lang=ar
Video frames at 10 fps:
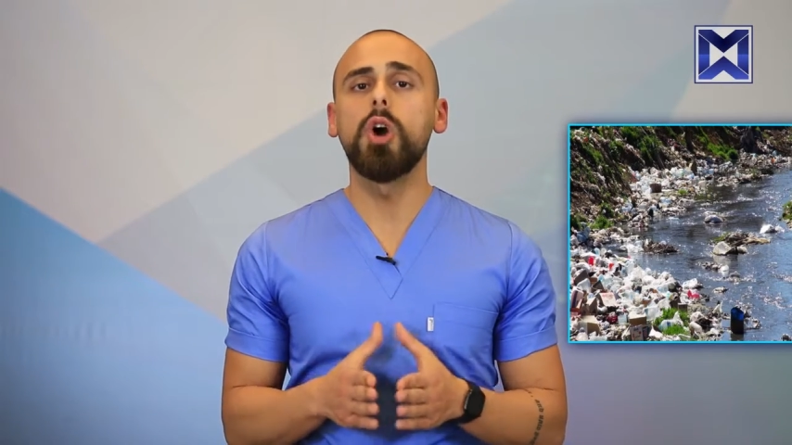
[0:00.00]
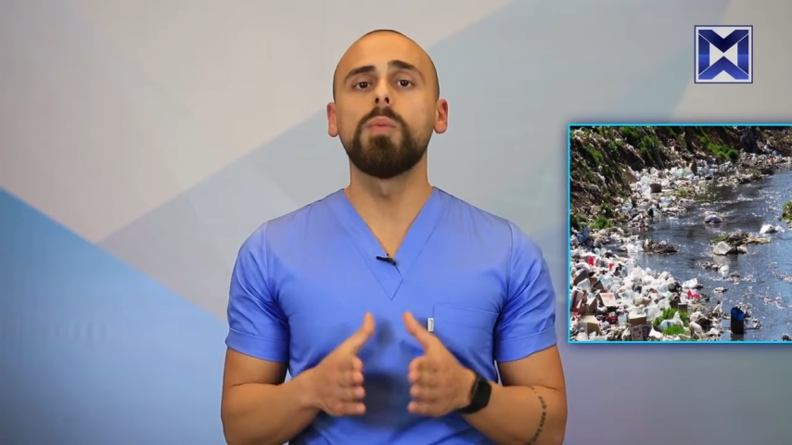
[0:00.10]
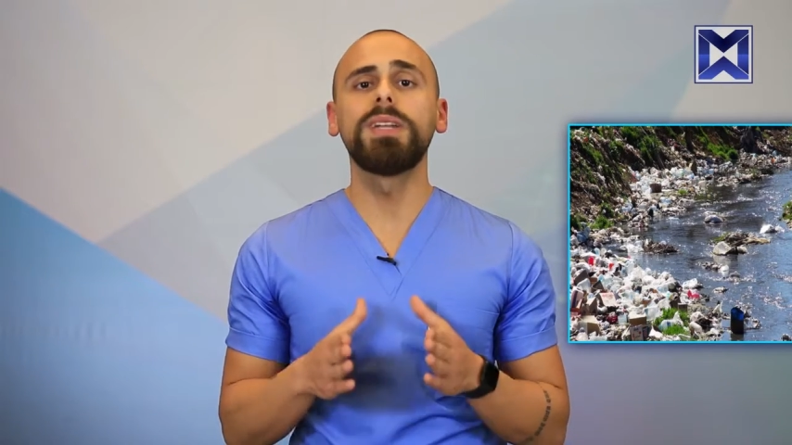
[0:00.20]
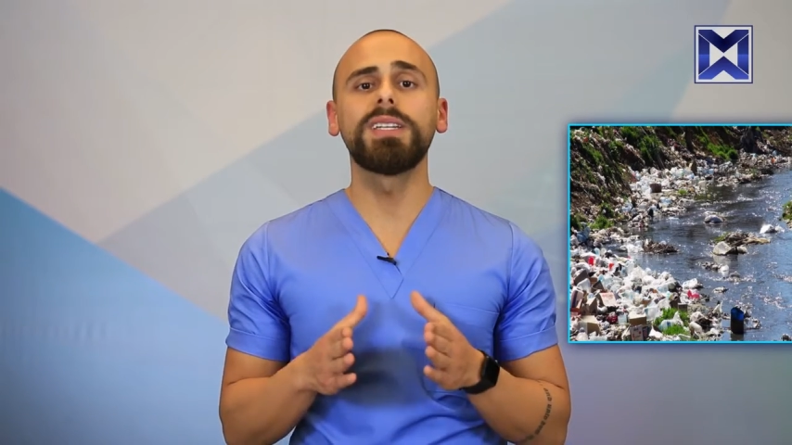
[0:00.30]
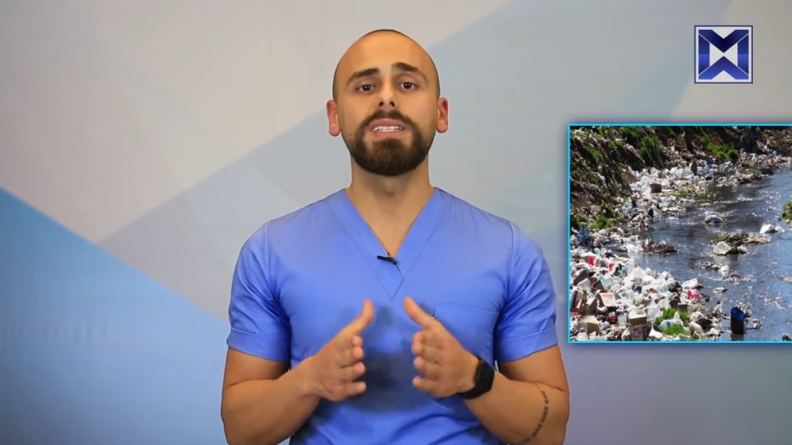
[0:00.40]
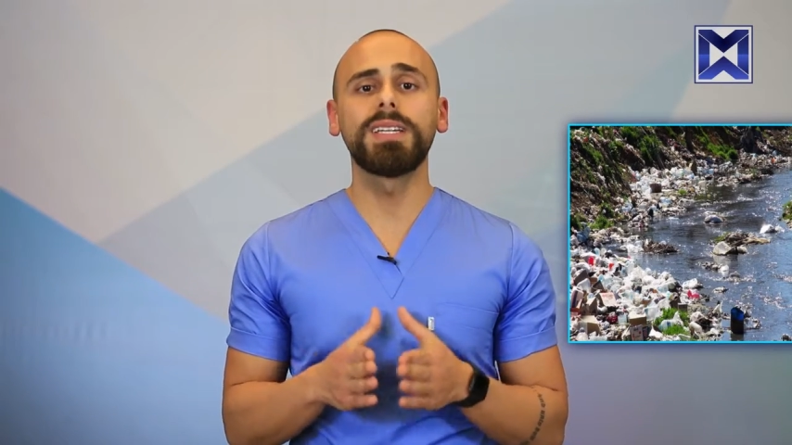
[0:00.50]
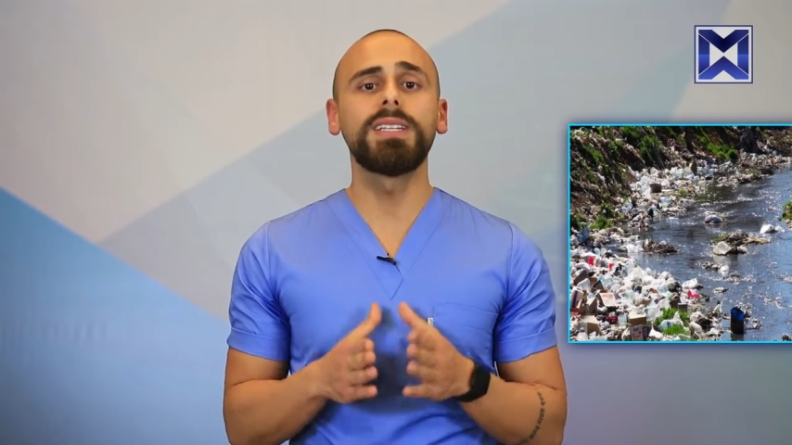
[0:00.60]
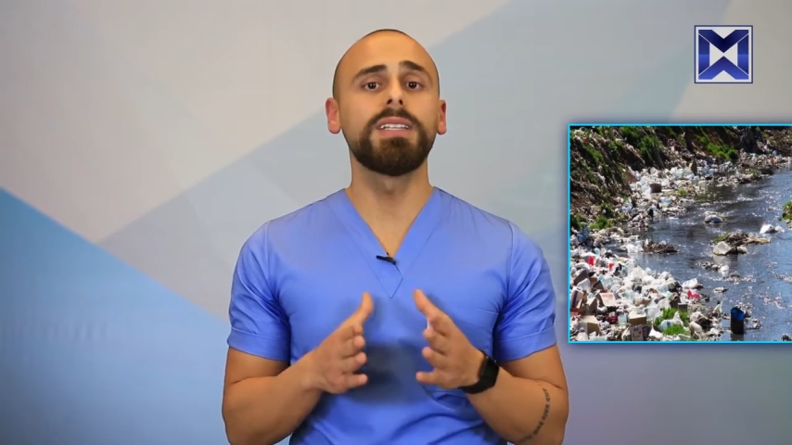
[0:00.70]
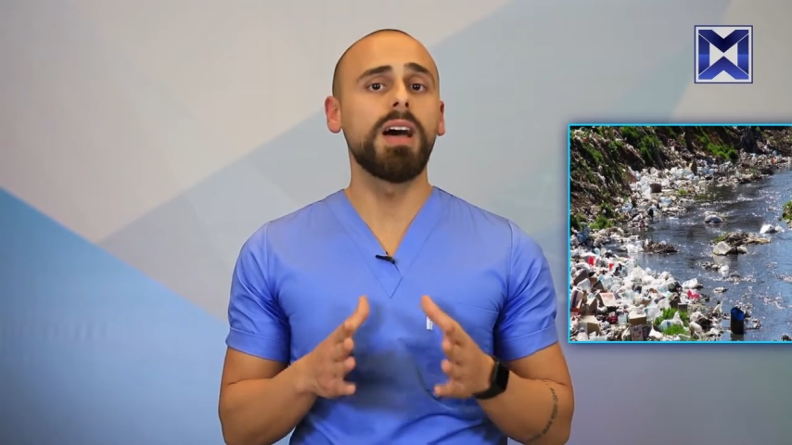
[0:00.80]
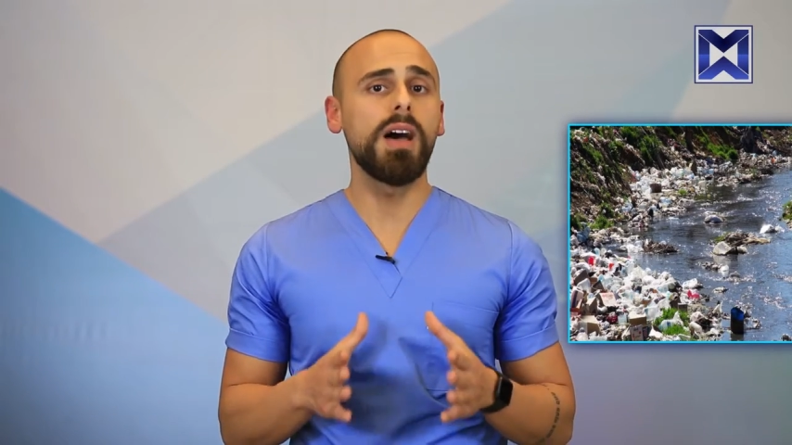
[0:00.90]
وما
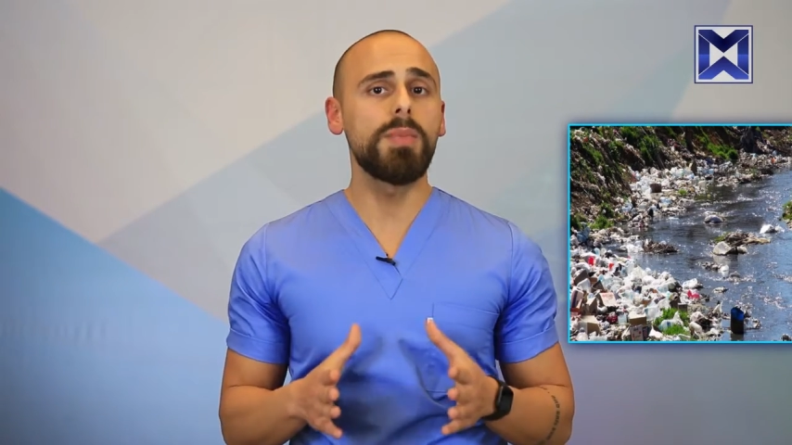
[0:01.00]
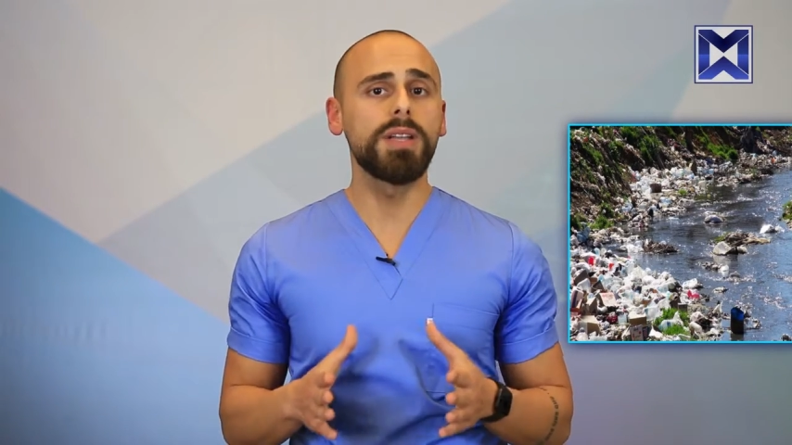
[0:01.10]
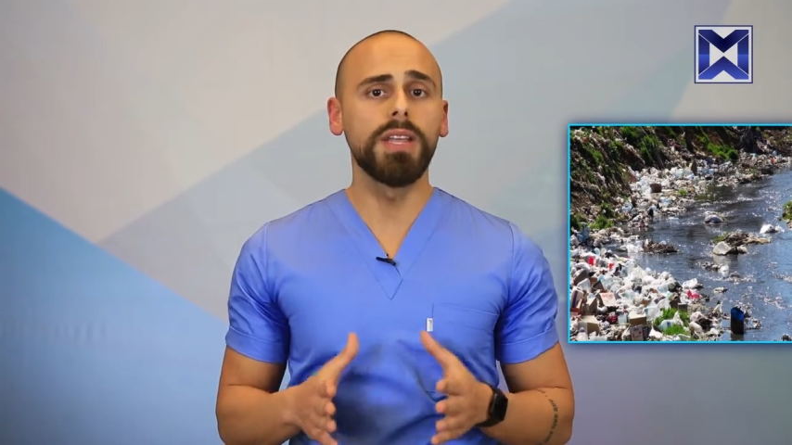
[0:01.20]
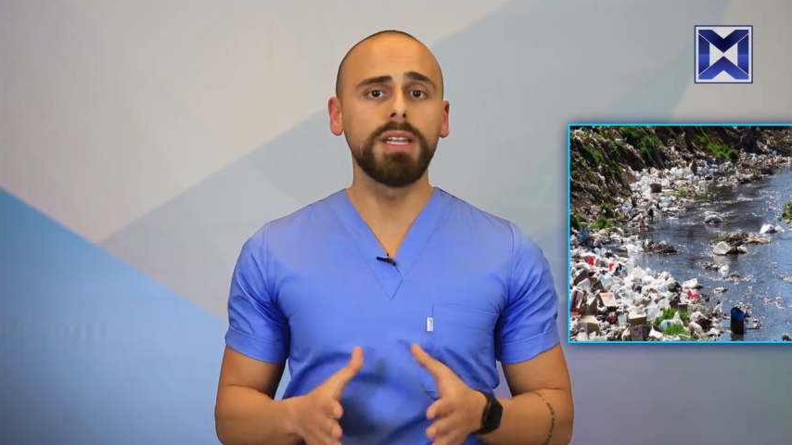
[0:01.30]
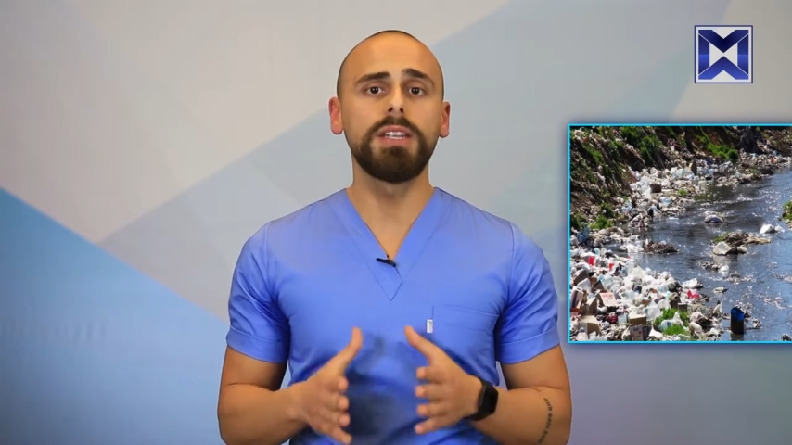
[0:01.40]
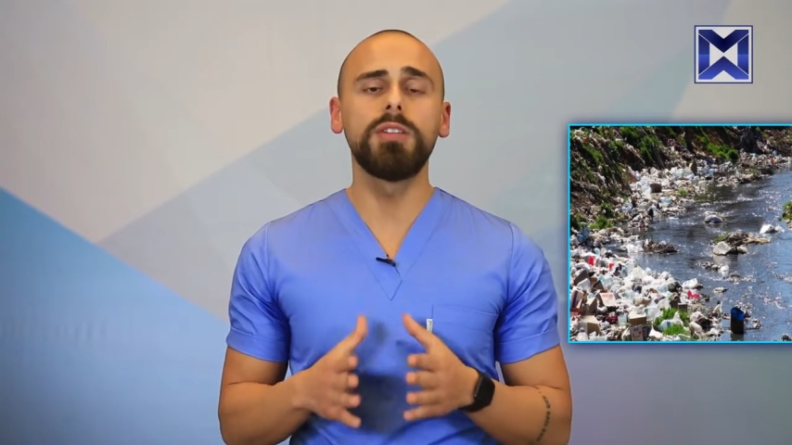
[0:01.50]
نتردد أبدا